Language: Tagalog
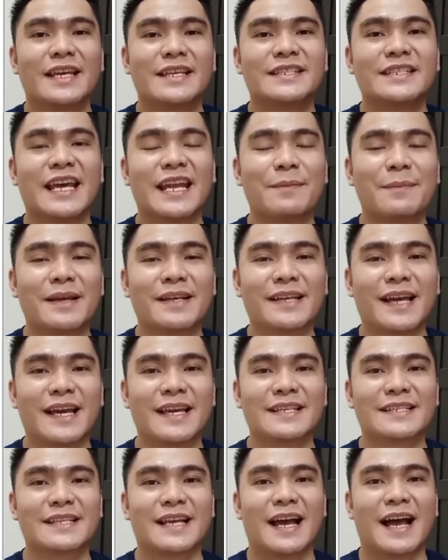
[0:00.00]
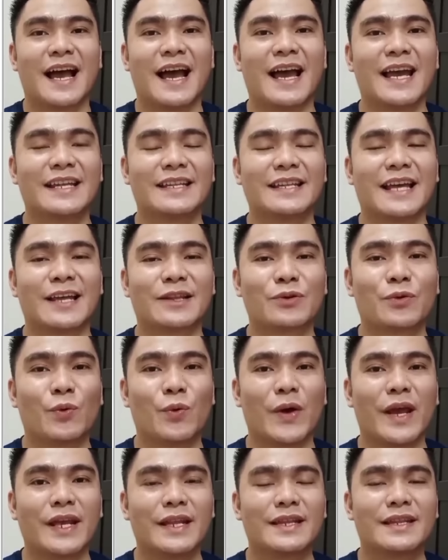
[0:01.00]
Diyan naman guys sa height at
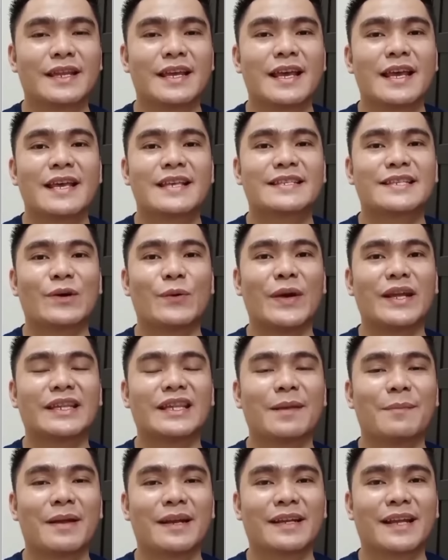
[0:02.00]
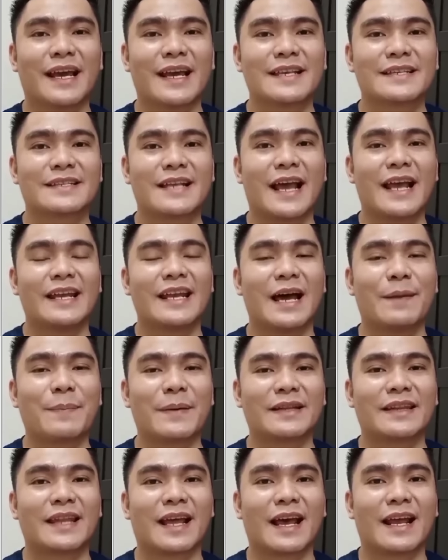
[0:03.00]
weight. Sa weight naman guys ay
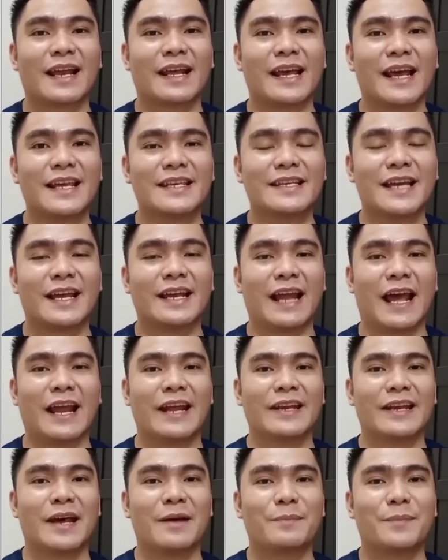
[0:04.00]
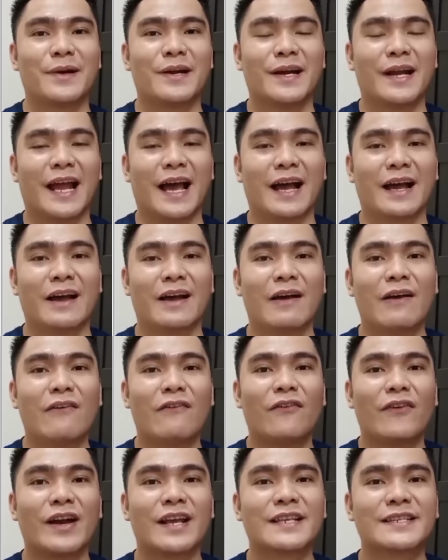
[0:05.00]
dapat nakalagay dyan ay number lang.
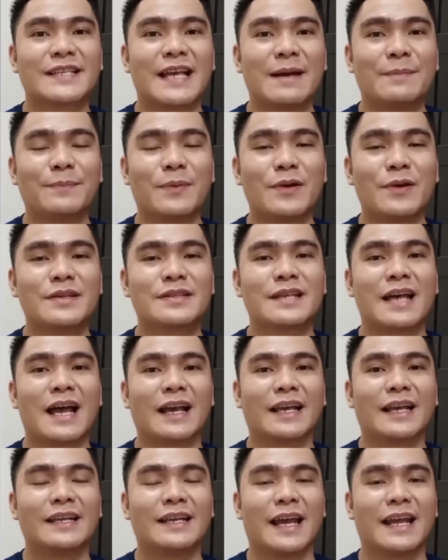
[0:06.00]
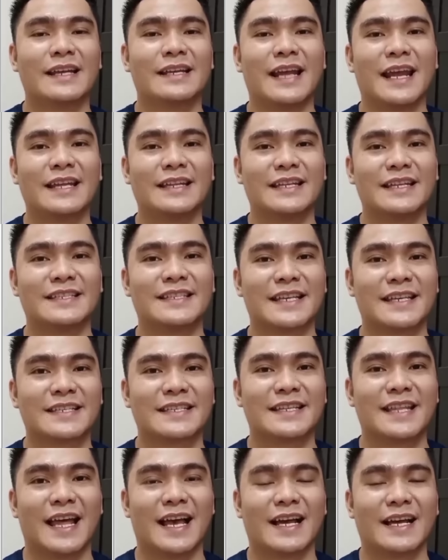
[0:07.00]
For example sa akin ay
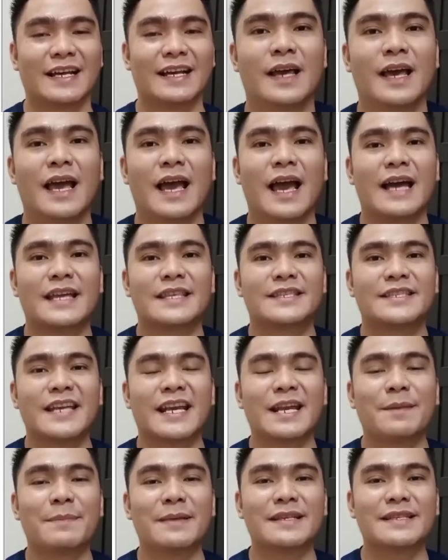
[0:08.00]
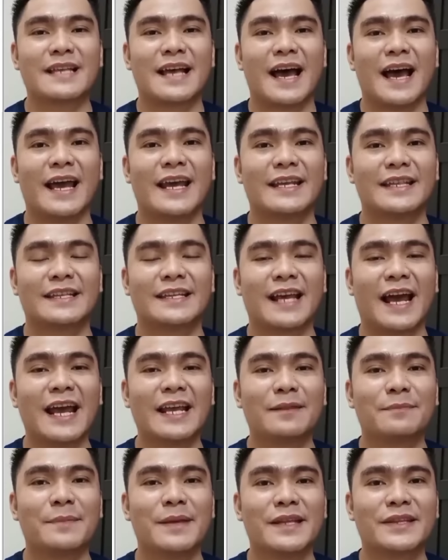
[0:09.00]
96 lang. Diyan naman sa height,
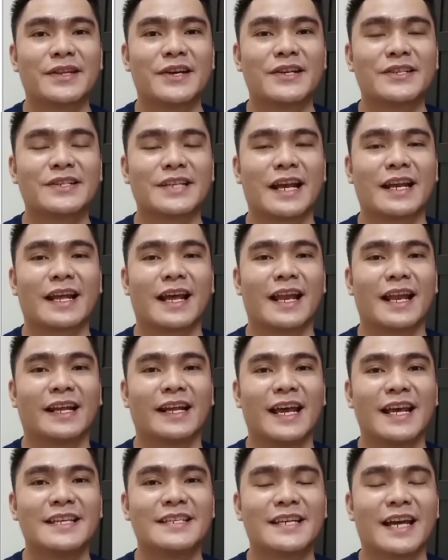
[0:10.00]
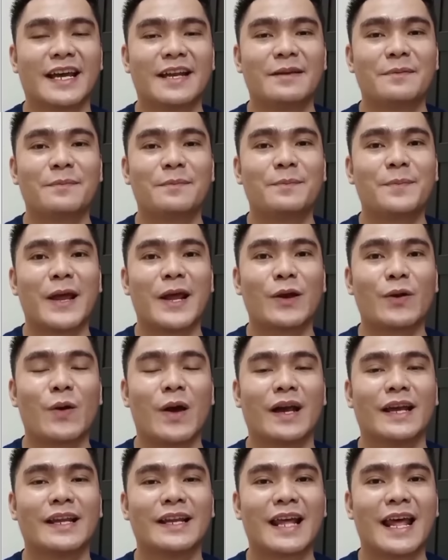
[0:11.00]
kahit meters ang nakalagay dyan, pero
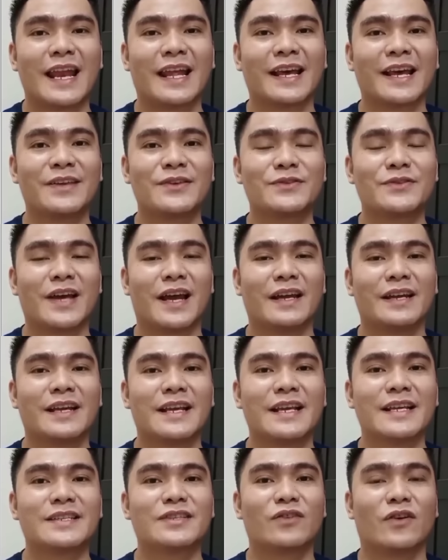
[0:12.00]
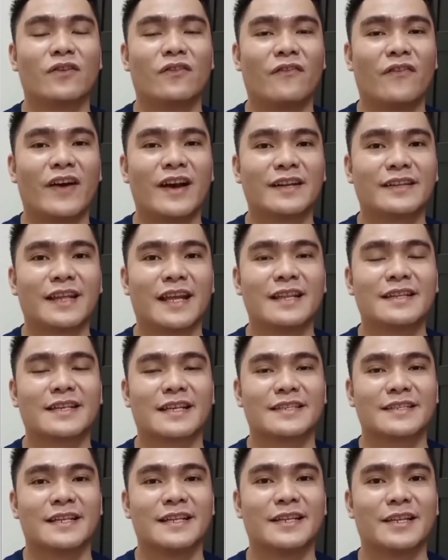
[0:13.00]
ang ilalagay nyo dyan is converted sa
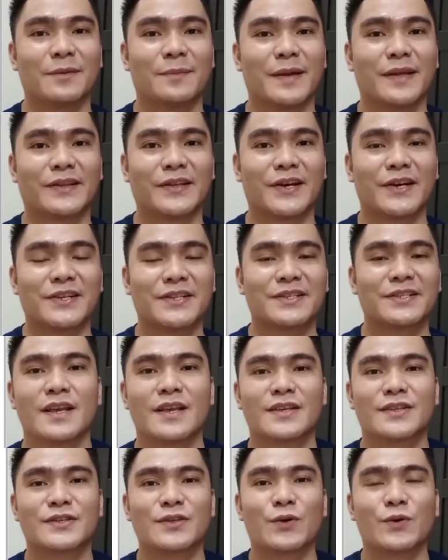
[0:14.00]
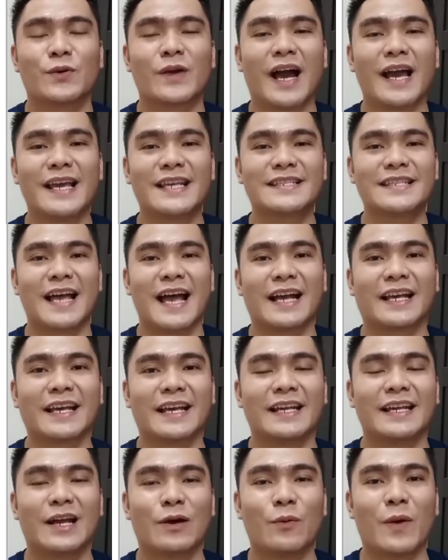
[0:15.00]
centimeters. So gaya sa
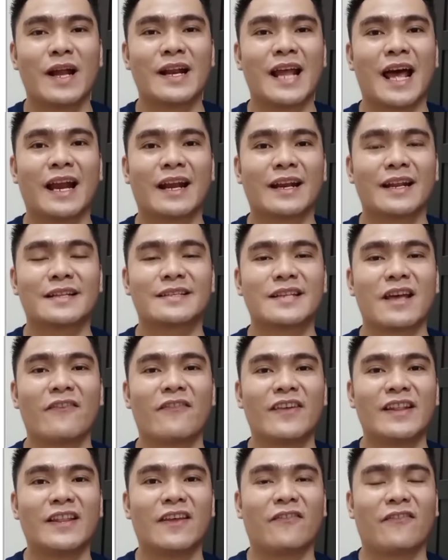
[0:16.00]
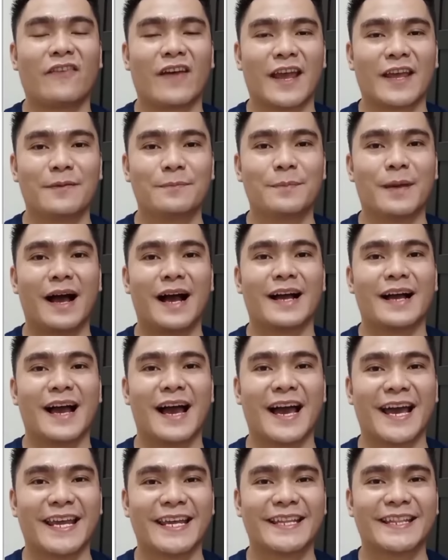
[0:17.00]
akin na 175 ang
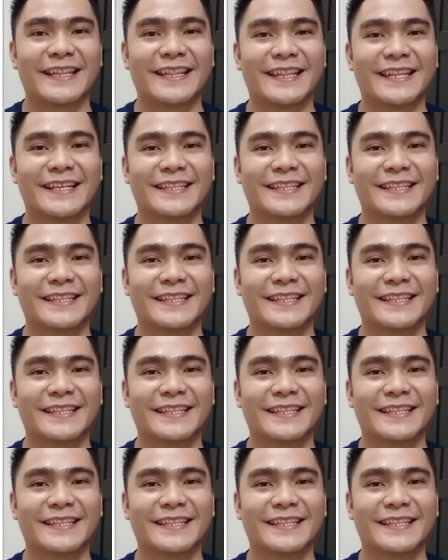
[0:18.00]
height.